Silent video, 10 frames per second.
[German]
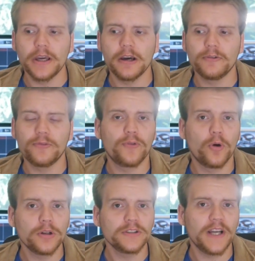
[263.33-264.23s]
er
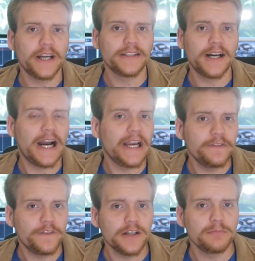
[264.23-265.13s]
folgt einer
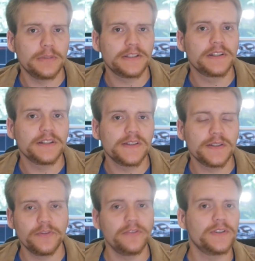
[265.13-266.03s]
einfachen
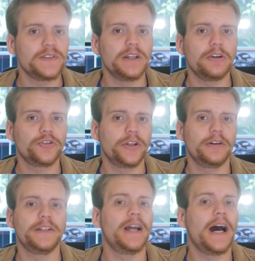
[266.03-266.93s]
Matrize, wie wir sie auch schon
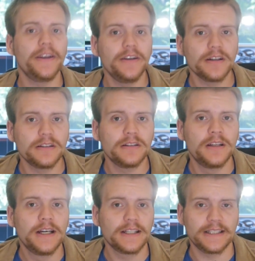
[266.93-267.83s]
in
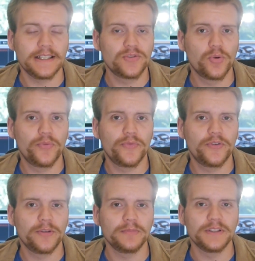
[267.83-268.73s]
anderen
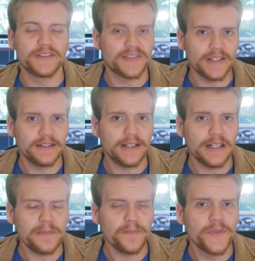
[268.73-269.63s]
Katastrophenfilmen gesehen
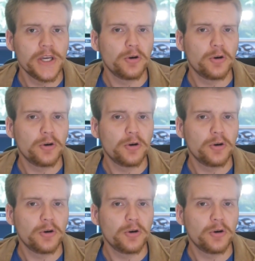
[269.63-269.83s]
haben.